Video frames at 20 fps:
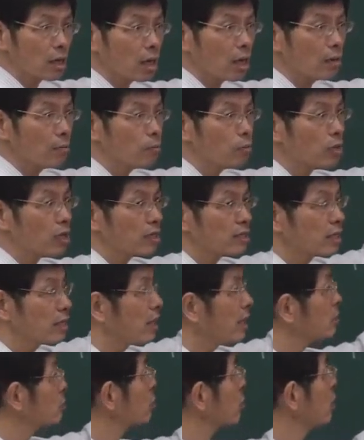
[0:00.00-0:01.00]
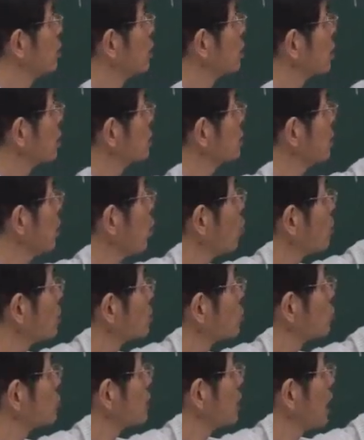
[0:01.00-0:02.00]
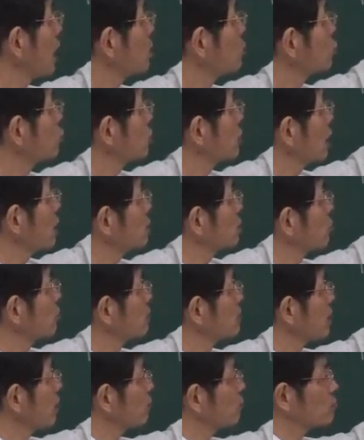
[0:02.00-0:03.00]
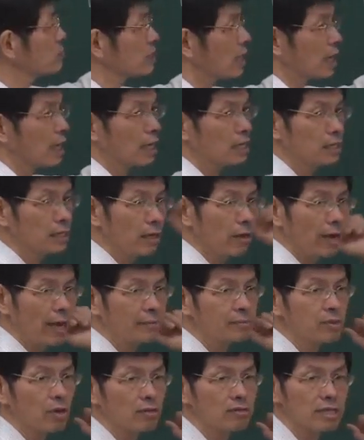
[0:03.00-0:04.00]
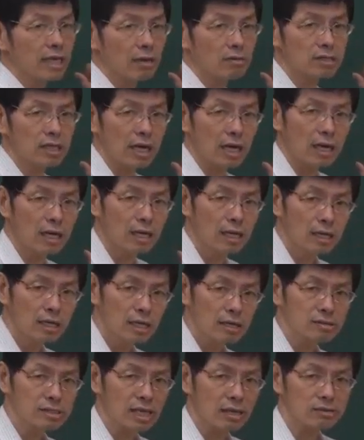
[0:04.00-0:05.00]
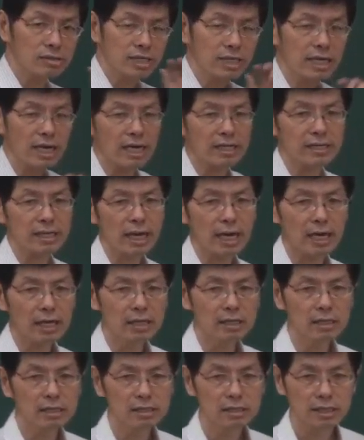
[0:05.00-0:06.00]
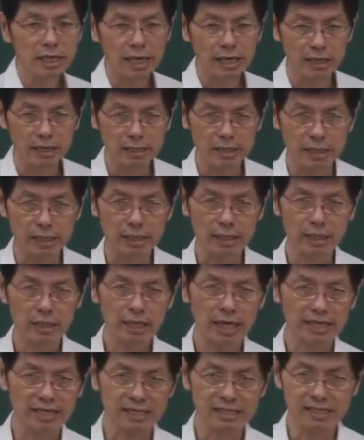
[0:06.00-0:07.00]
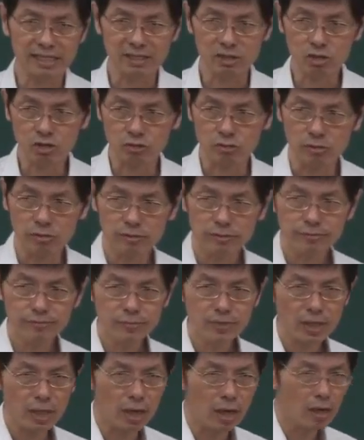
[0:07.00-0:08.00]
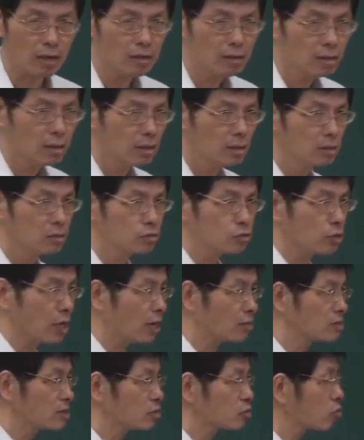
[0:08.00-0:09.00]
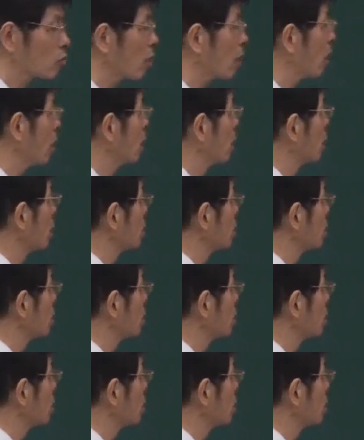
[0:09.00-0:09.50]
啊，不可能连续。可是有理数是连续呢，就比较复杂了。你有 epsilon delta，要小心看它，才可以看得清楚。哦，主要是说